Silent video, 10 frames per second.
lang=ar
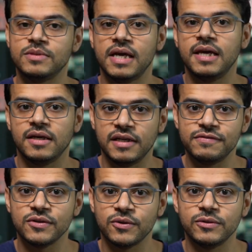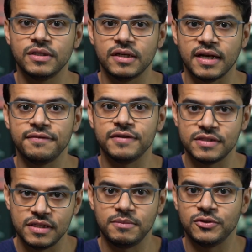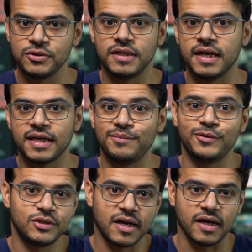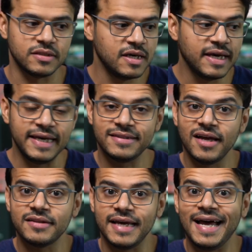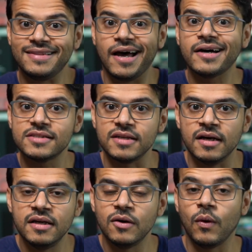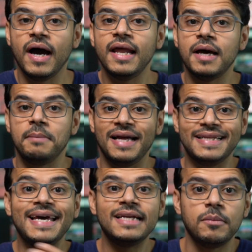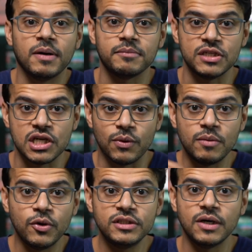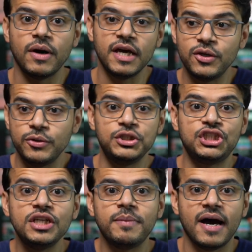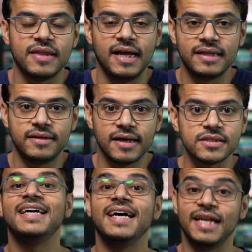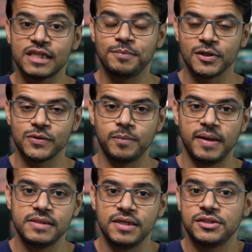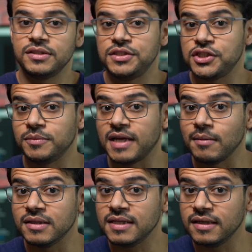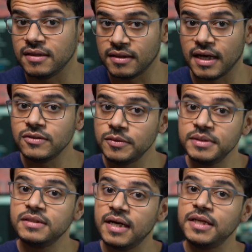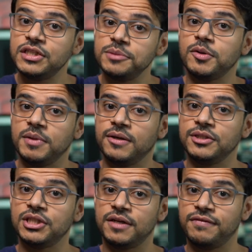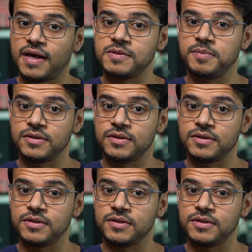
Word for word: زي نفس كروت الجرافيكس اللي موجوده على الكمبيوترات، هي تعطي حد اقصى وعلى بعدين البرمجه والمحتوى انه يجيب هذا الحد الاقصى، الاكس بوكس والبلاي ستيشن تجيهم دائما تحديثات وبالتالي يجيبوا ال 120 فريمز بير